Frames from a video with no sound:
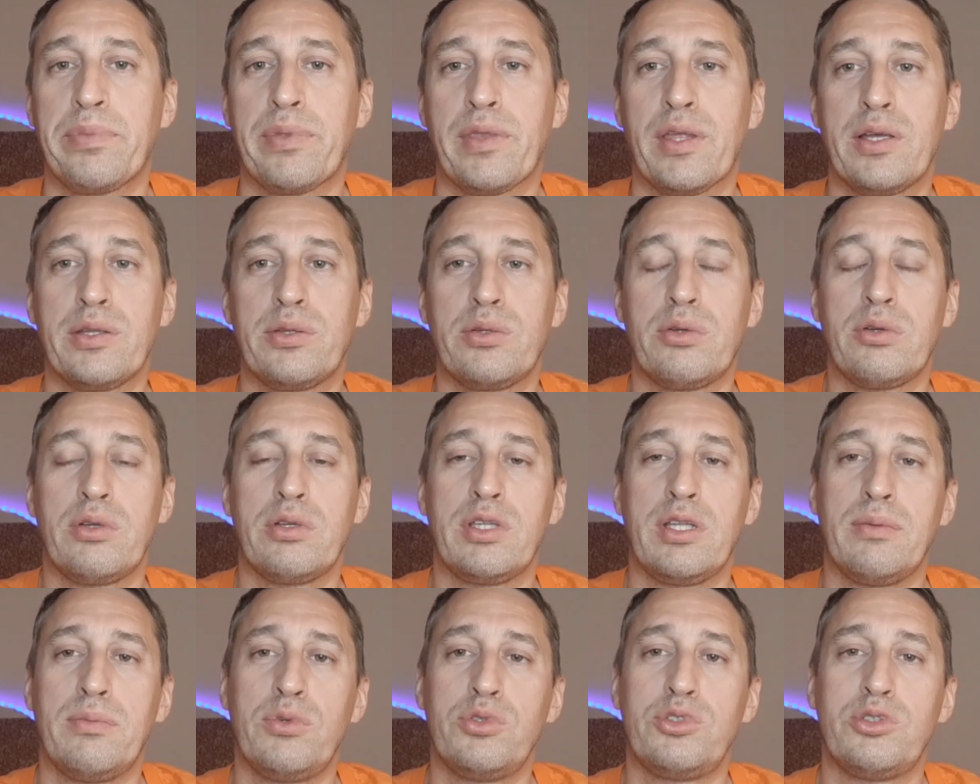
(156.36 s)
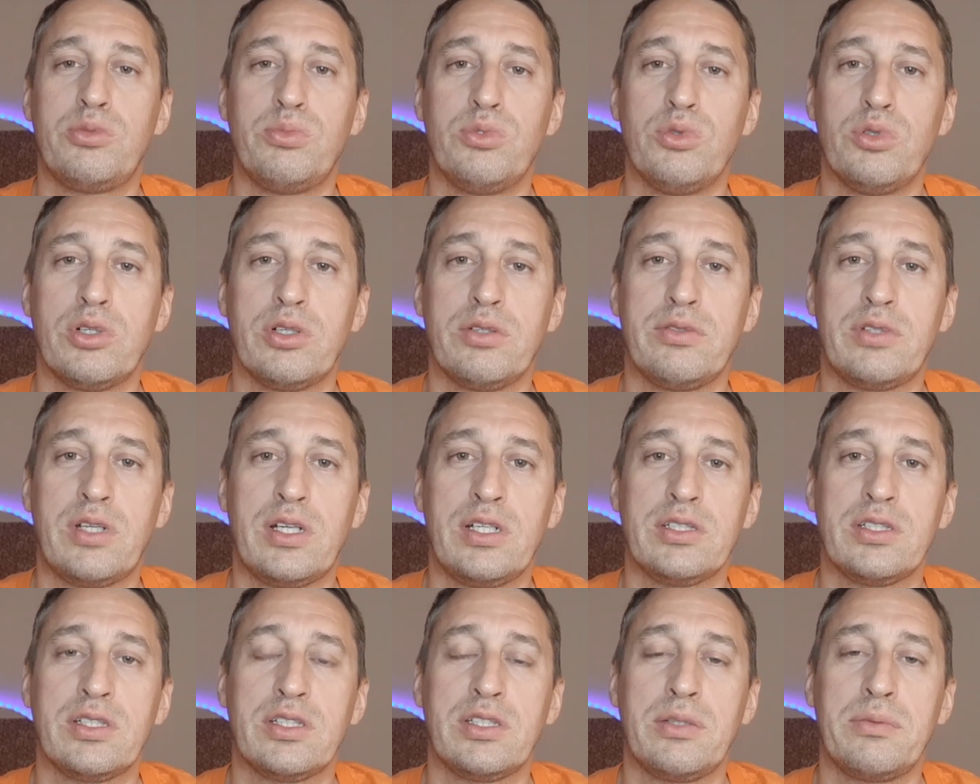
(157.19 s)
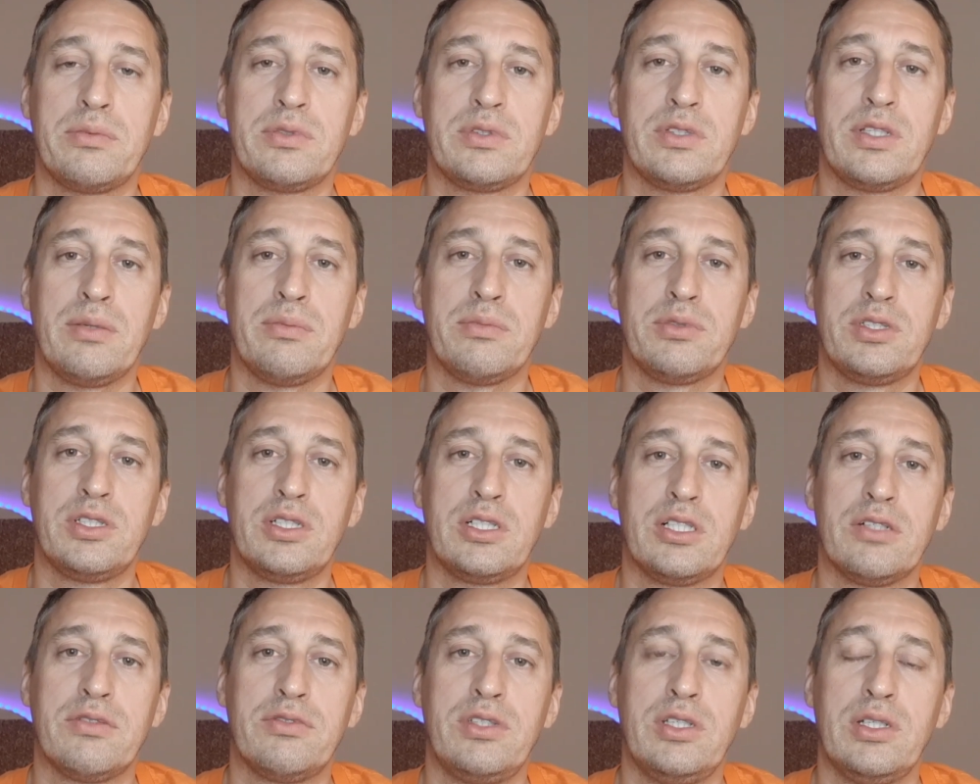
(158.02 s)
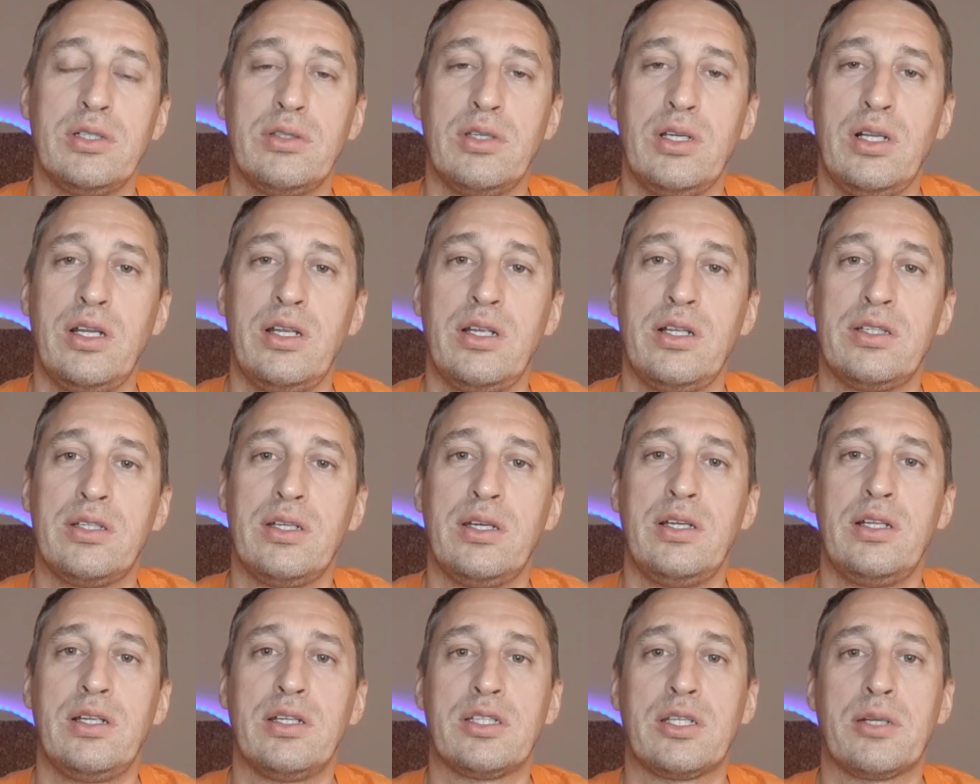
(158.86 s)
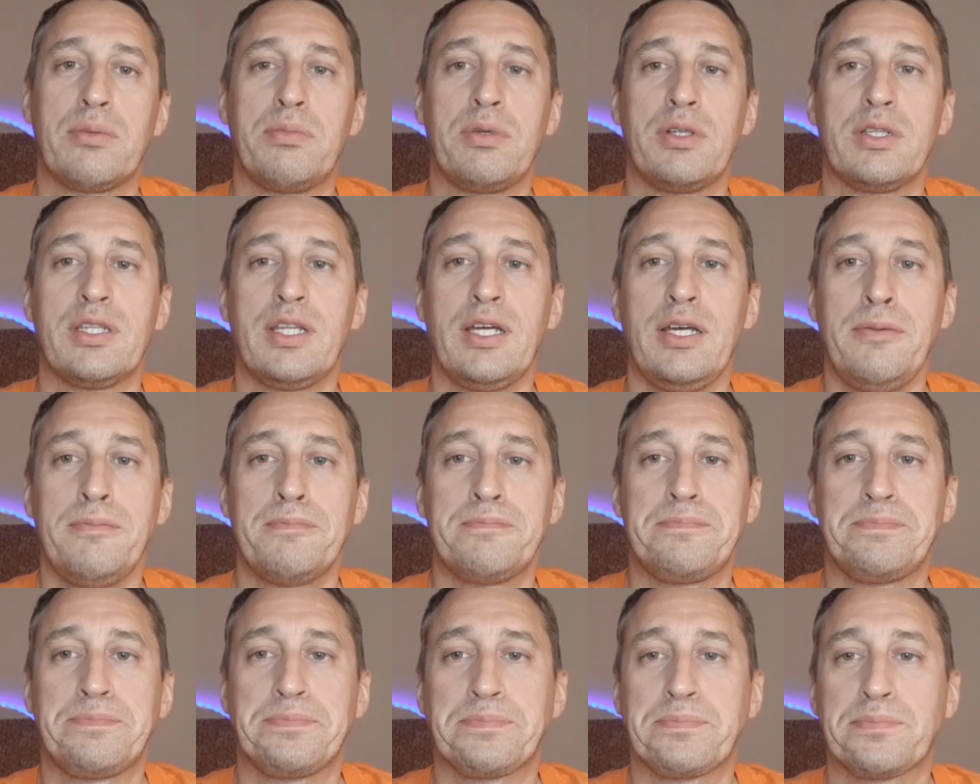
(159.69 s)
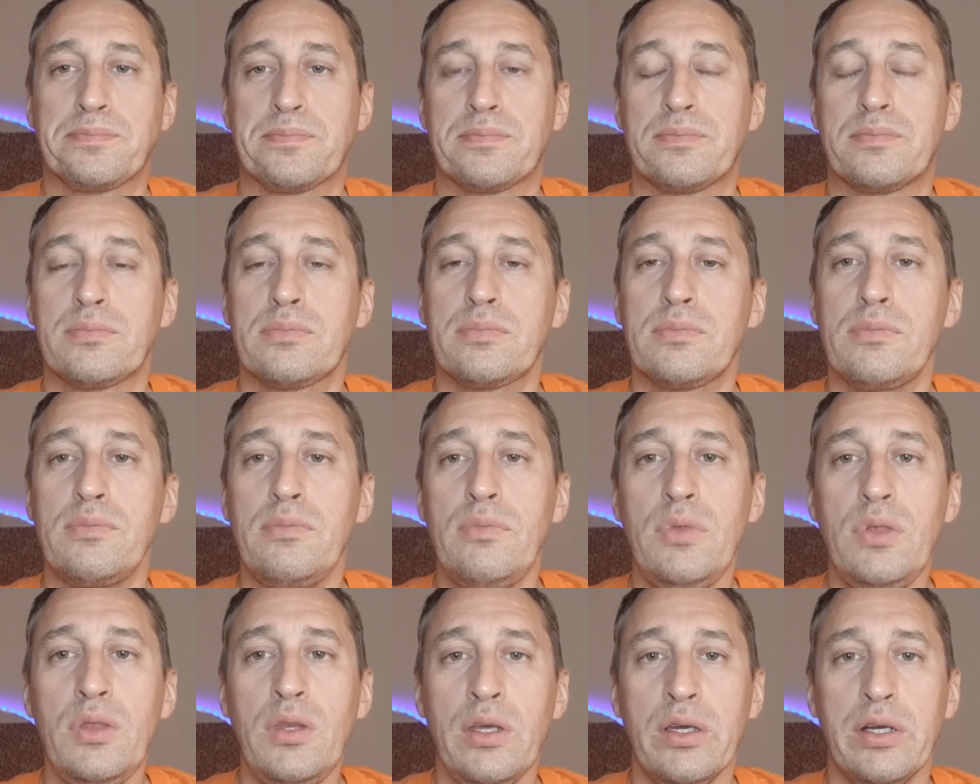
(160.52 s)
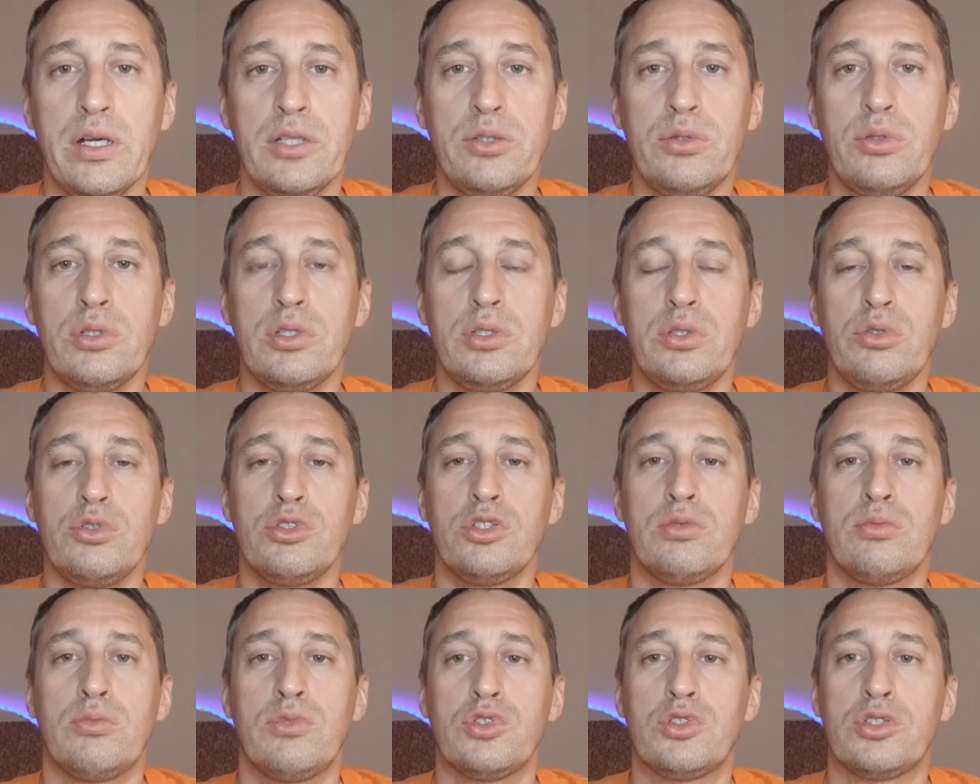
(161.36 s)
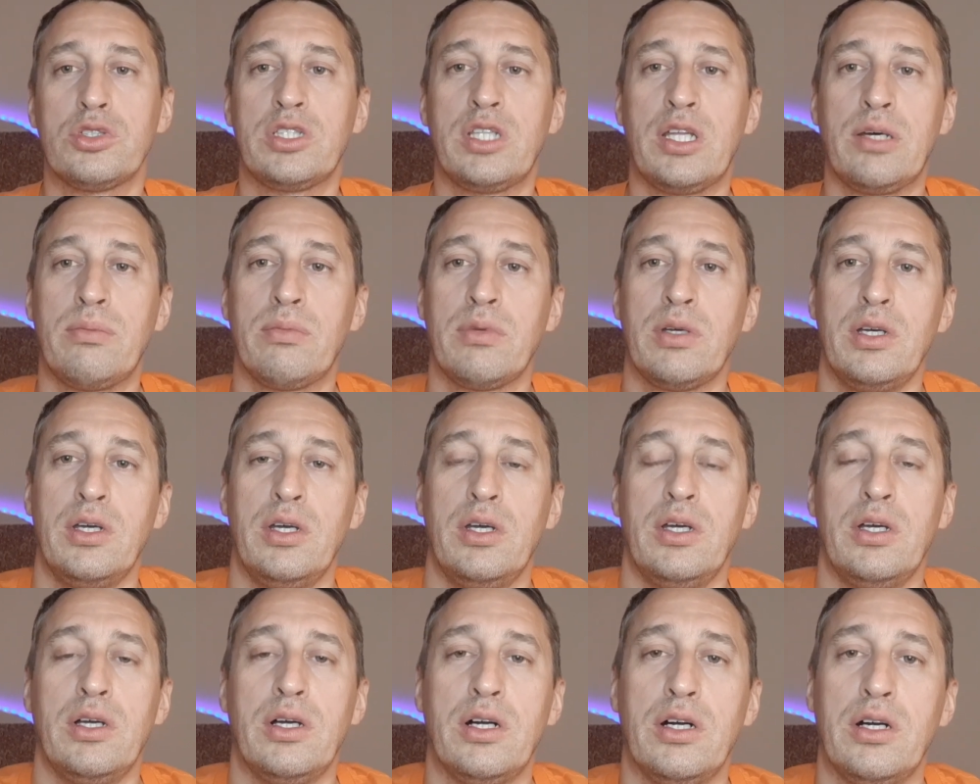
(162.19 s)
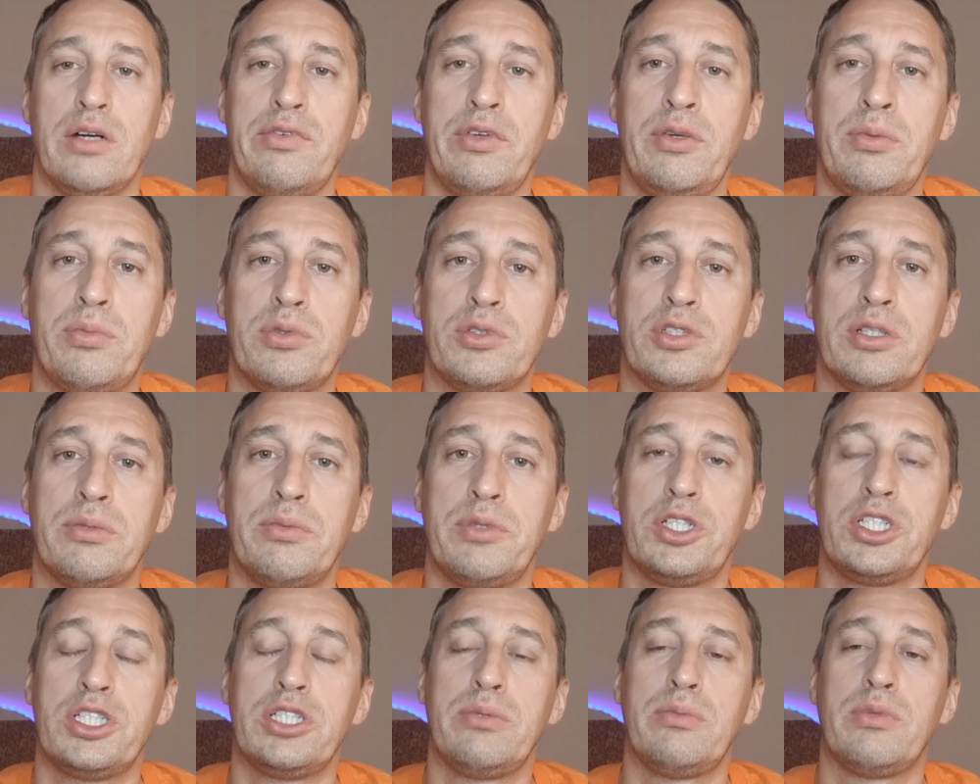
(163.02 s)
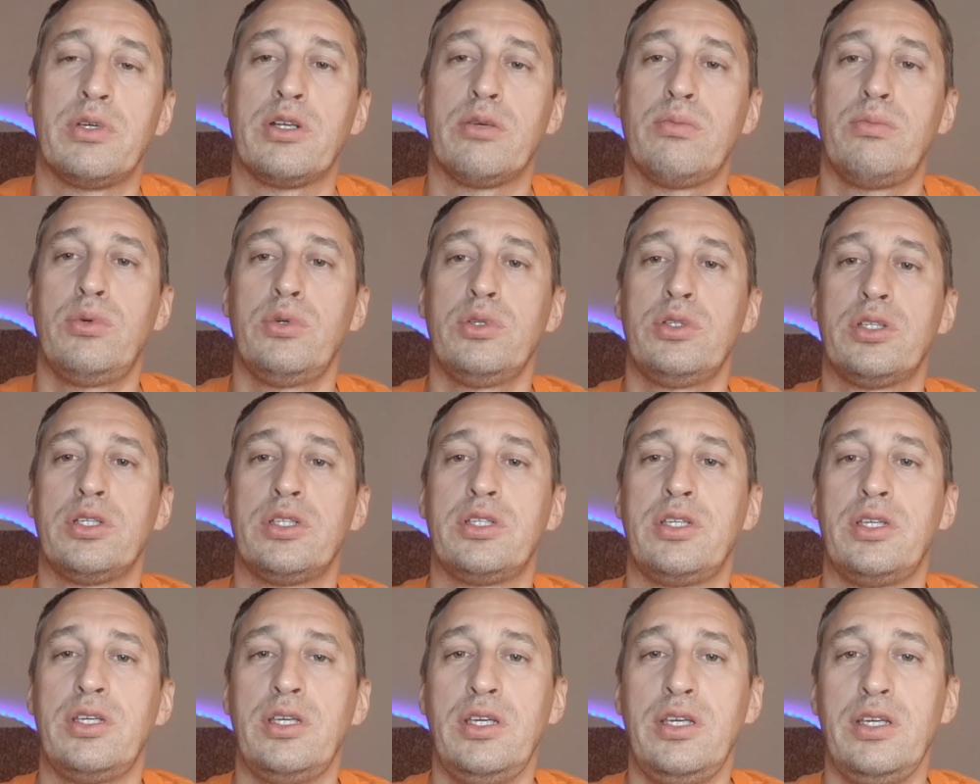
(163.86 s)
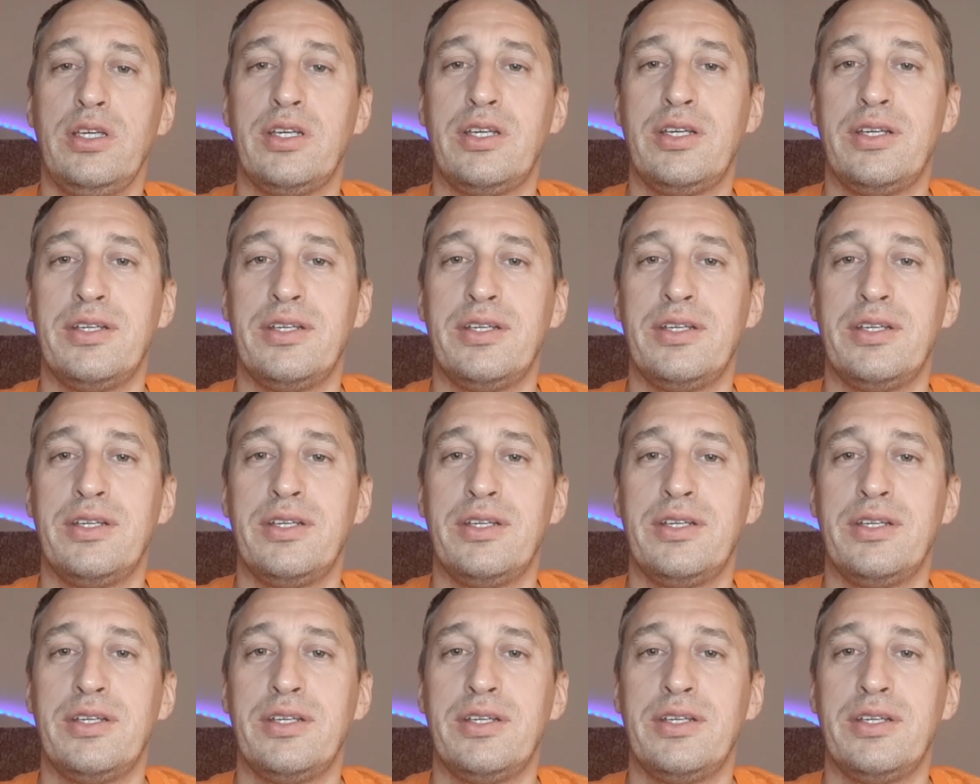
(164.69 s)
которые там очень много разных ну, там, циклов делают, или электроплита, который тоже может там в импульсном режиме работать, и